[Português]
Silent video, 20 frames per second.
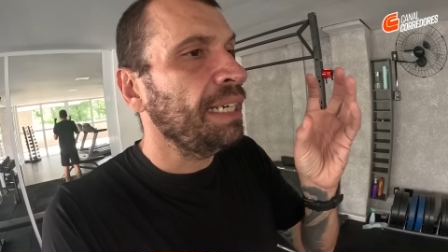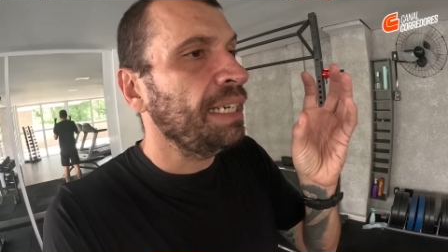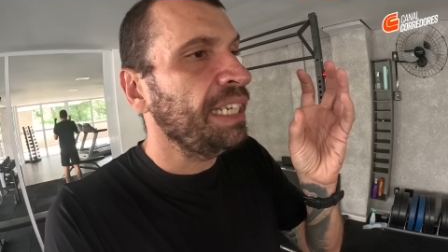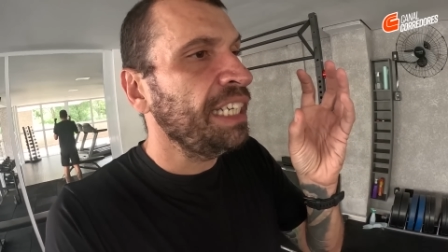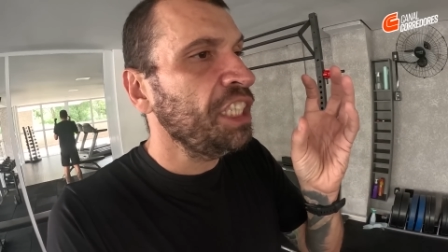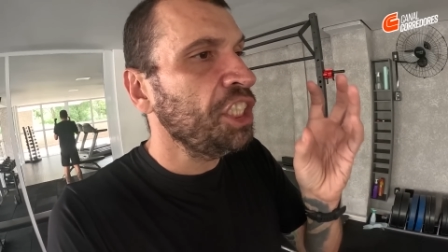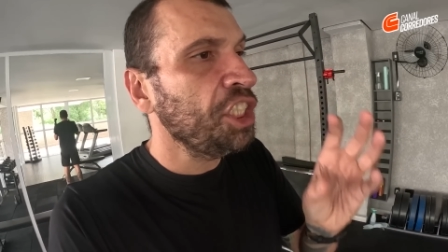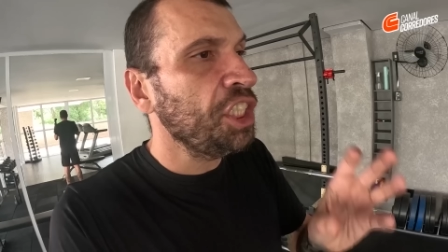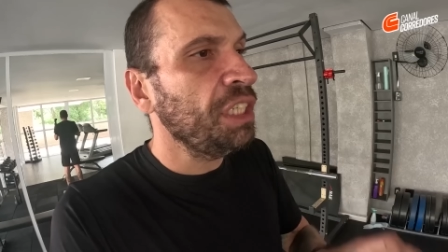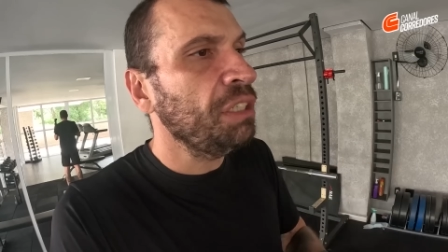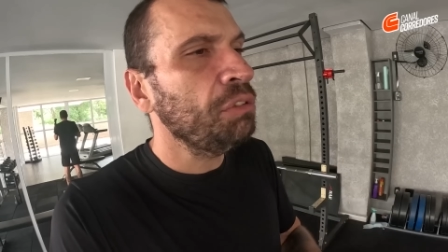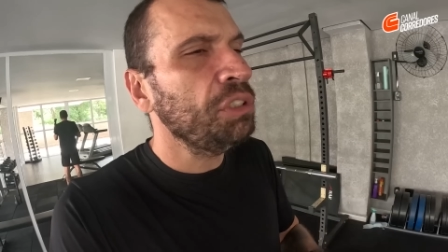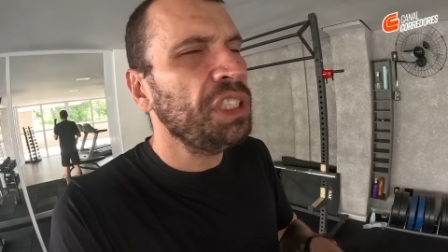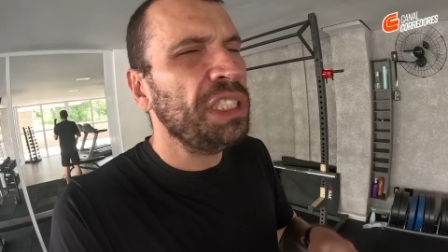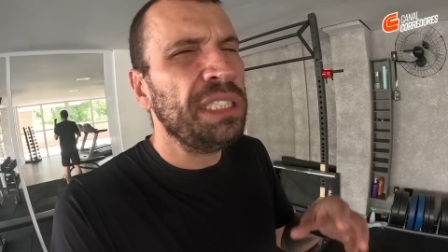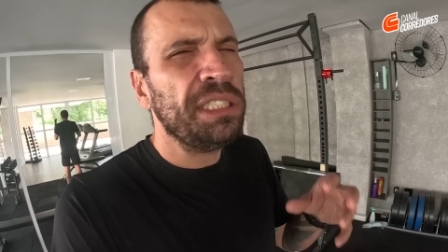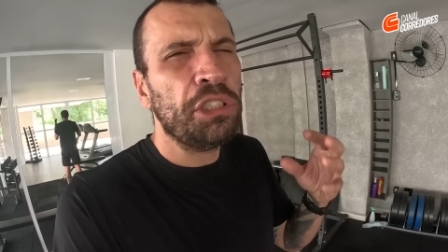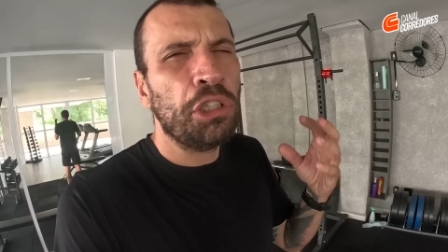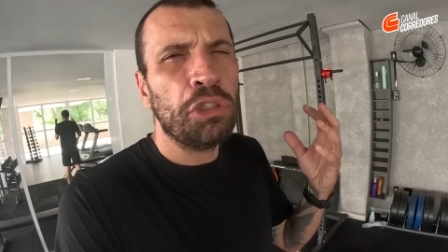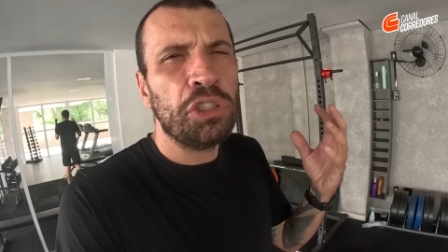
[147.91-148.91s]
região
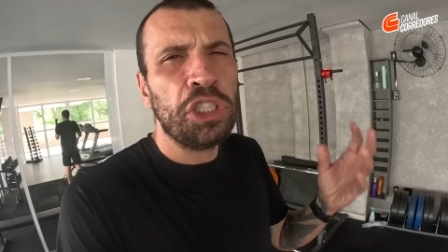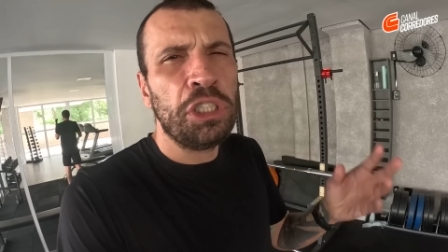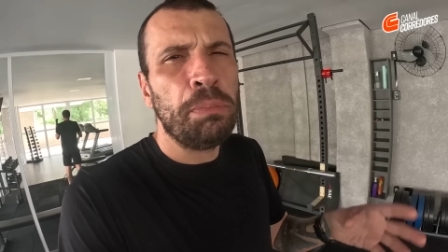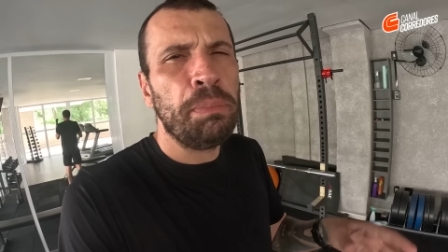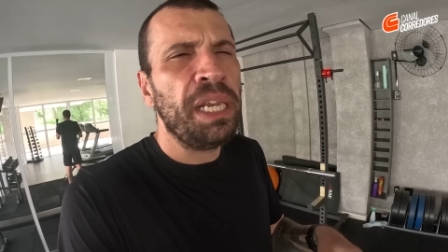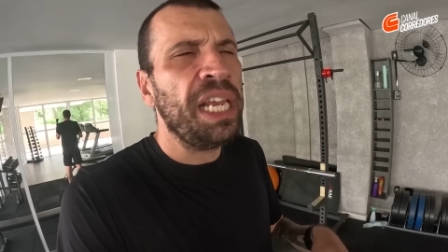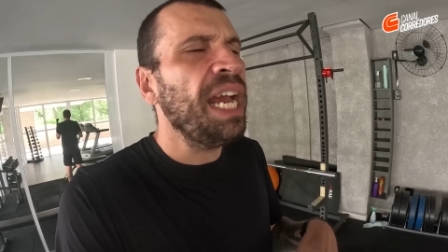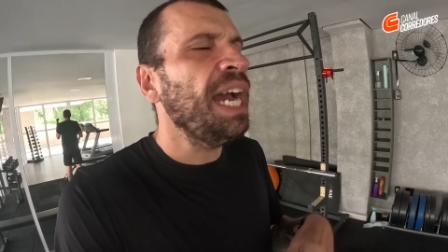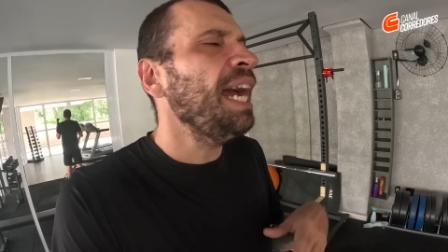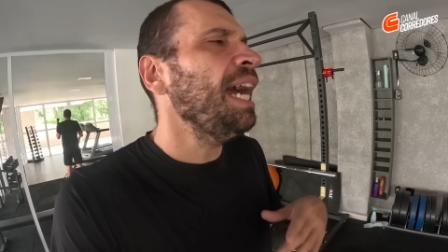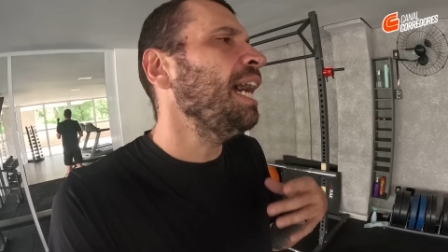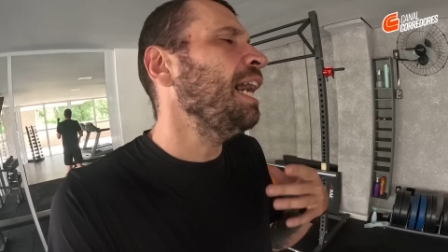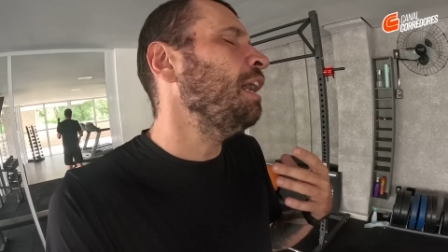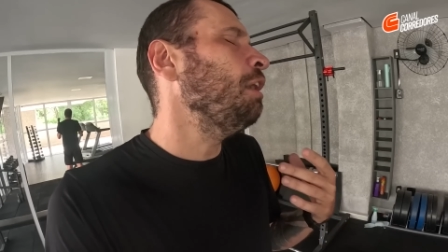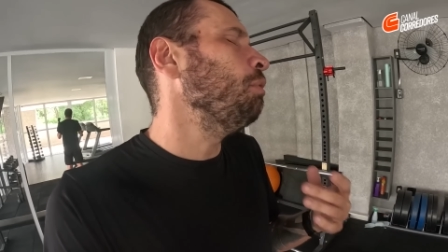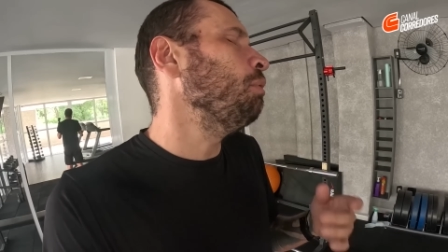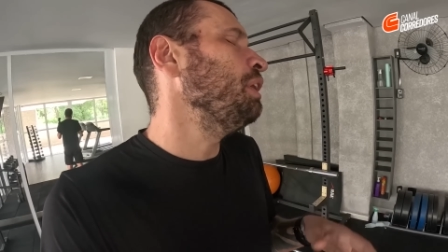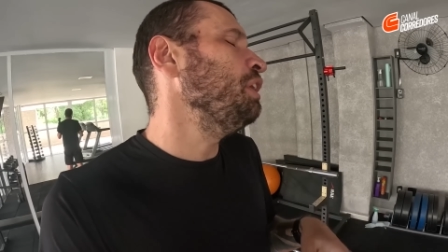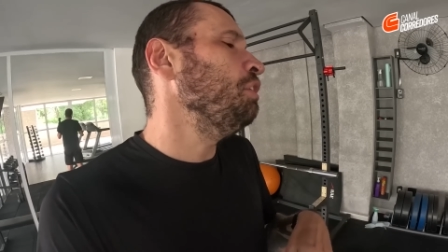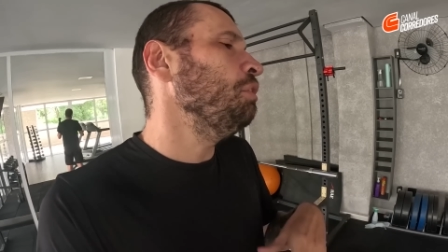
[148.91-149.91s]
de
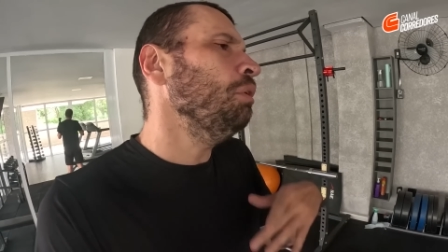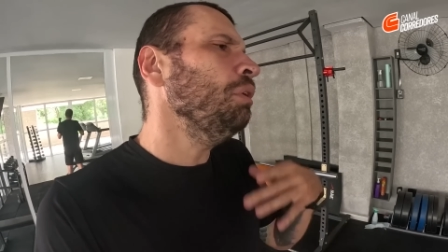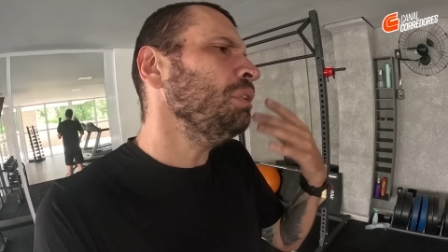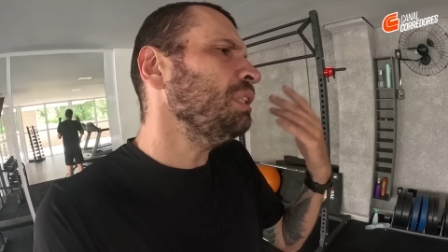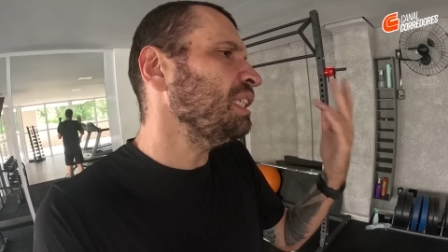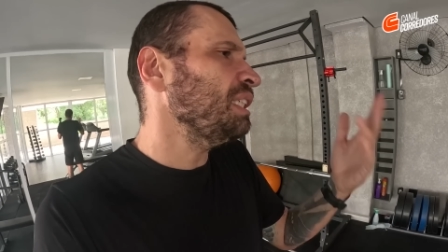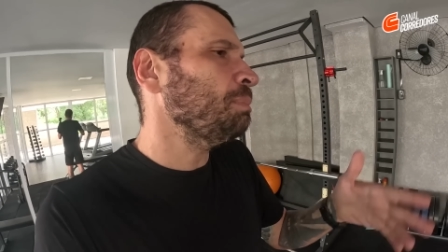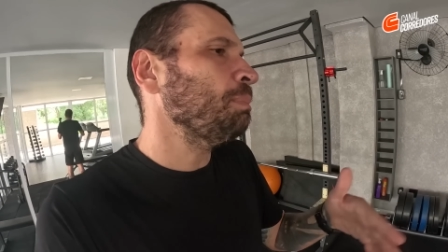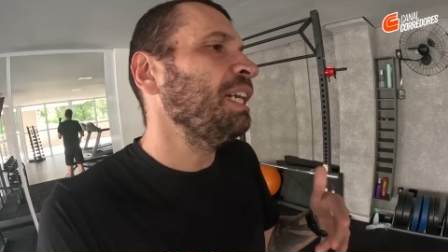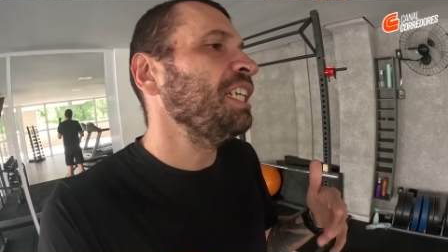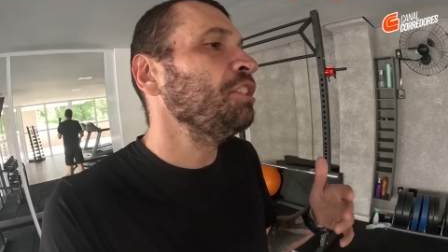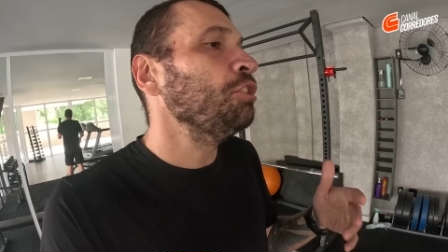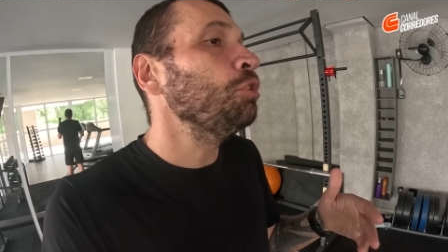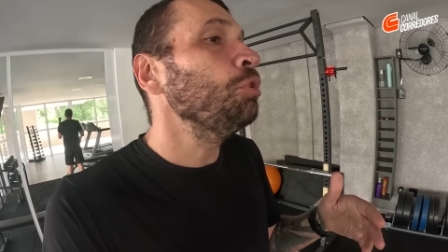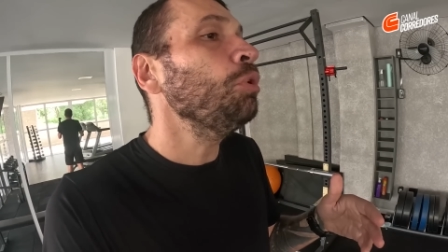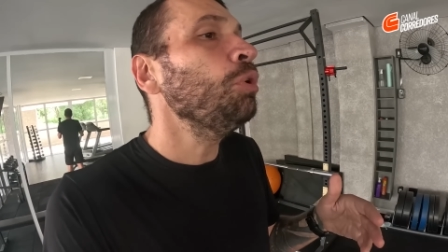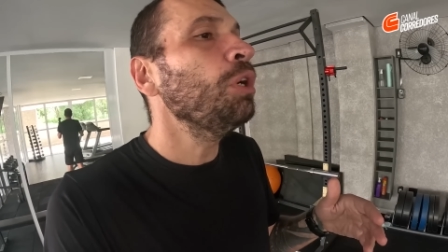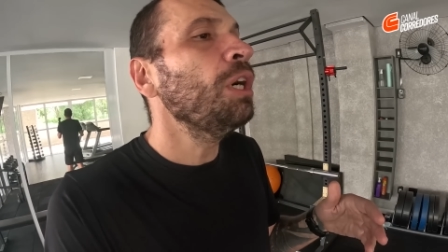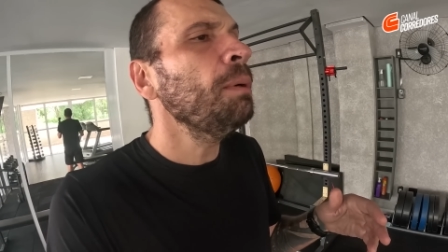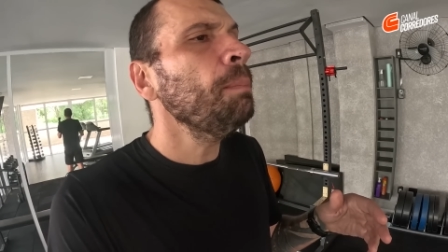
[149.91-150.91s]
isquiotibial e outras partes
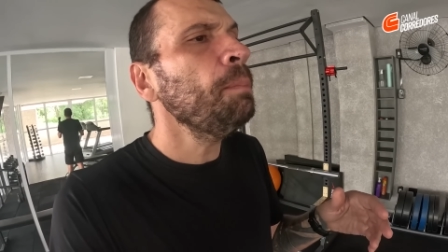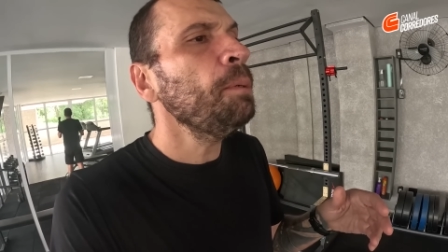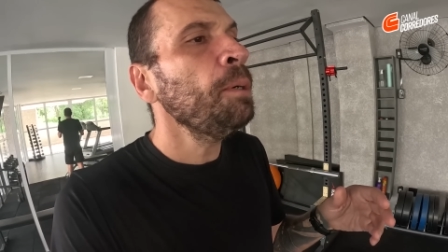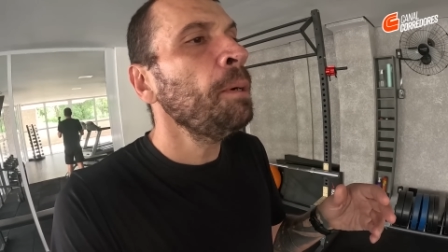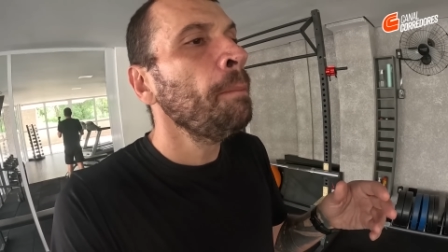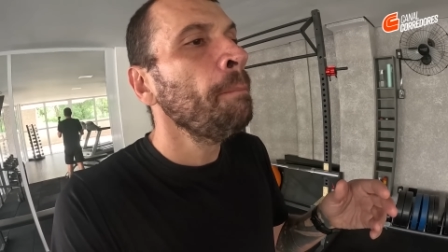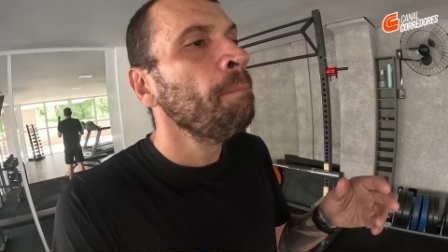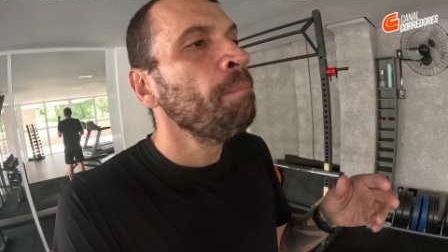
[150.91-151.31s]
do corpo.